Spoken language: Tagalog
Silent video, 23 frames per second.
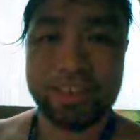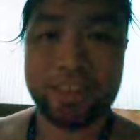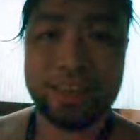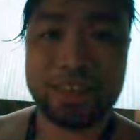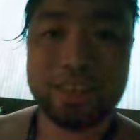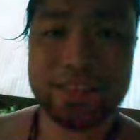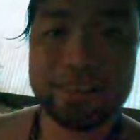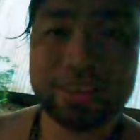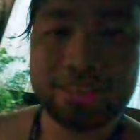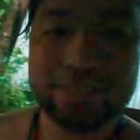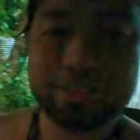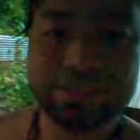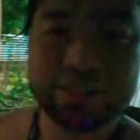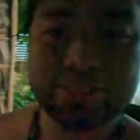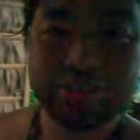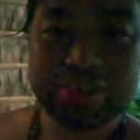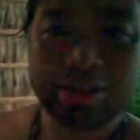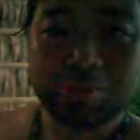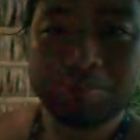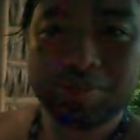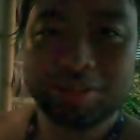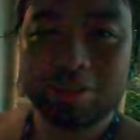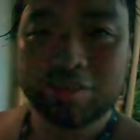Ayan.
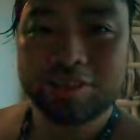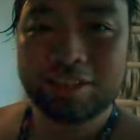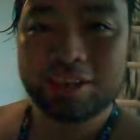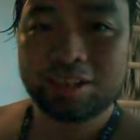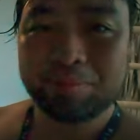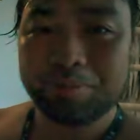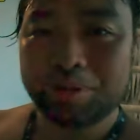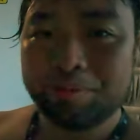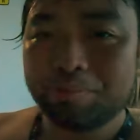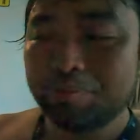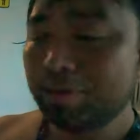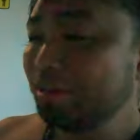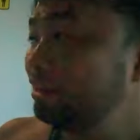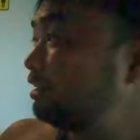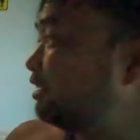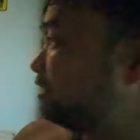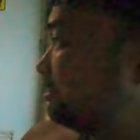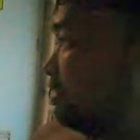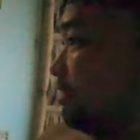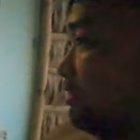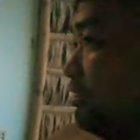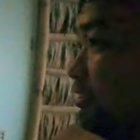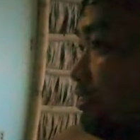Sabi daw nila may
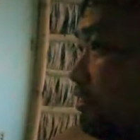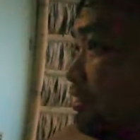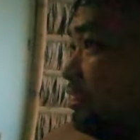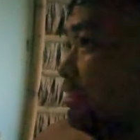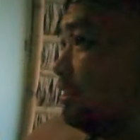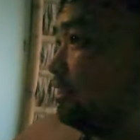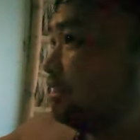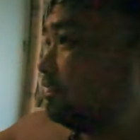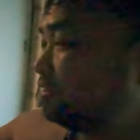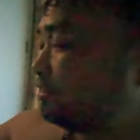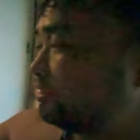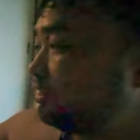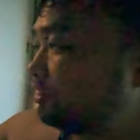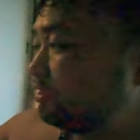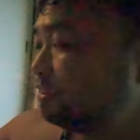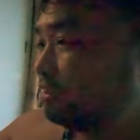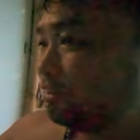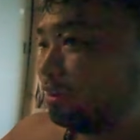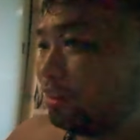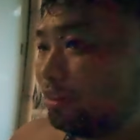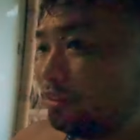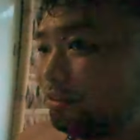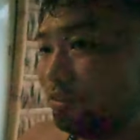bay. Ito, ito daw
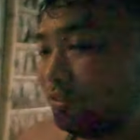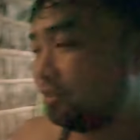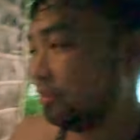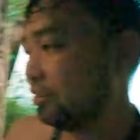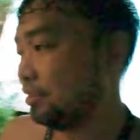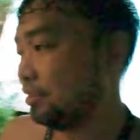yung ano,